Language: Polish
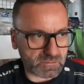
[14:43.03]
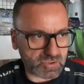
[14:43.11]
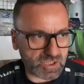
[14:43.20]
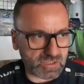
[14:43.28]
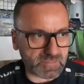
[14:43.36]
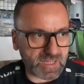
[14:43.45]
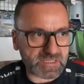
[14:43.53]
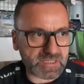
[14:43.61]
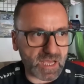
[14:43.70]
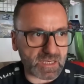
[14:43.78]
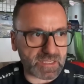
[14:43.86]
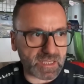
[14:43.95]
Do
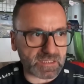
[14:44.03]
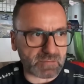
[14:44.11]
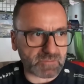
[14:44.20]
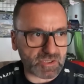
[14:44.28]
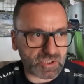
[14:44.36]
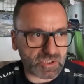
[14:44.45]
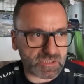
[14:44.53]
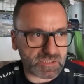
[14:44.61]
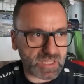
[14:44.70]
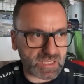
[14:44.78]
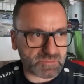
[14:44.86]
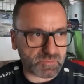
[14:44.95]
17, ale ja dam też y,
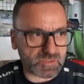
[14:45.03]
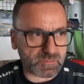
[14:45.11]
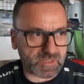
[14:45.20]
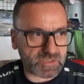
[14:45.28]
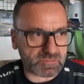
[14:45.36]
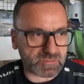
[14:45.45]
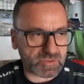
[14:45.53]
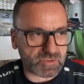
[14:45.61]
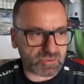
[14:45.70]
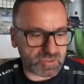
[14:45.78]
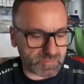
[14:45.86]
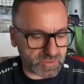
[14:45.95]
znać, bo zobaczymy, czy
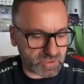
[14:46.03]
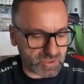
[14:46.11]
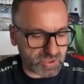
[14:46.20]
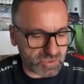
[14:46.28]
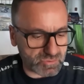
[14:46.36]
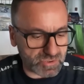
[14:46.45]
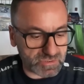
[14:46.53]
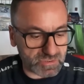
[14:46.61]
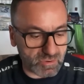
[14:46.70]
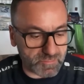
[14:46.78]
to się będzie 3 godziny